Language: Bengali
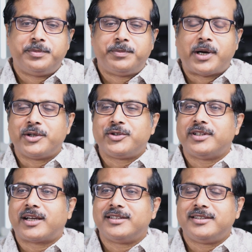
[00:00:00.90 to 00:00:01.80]
প্রায়শই
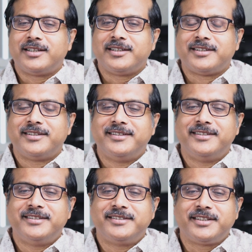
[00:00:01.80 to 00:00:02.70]
দেখা যায়
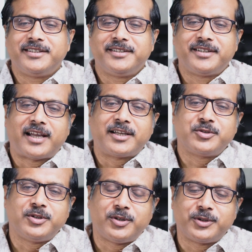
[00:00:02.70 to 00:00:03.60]
যে
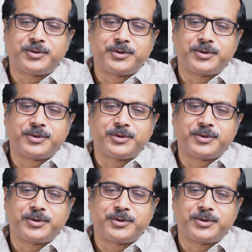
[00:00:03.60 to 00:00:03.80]
একজনের হয়তো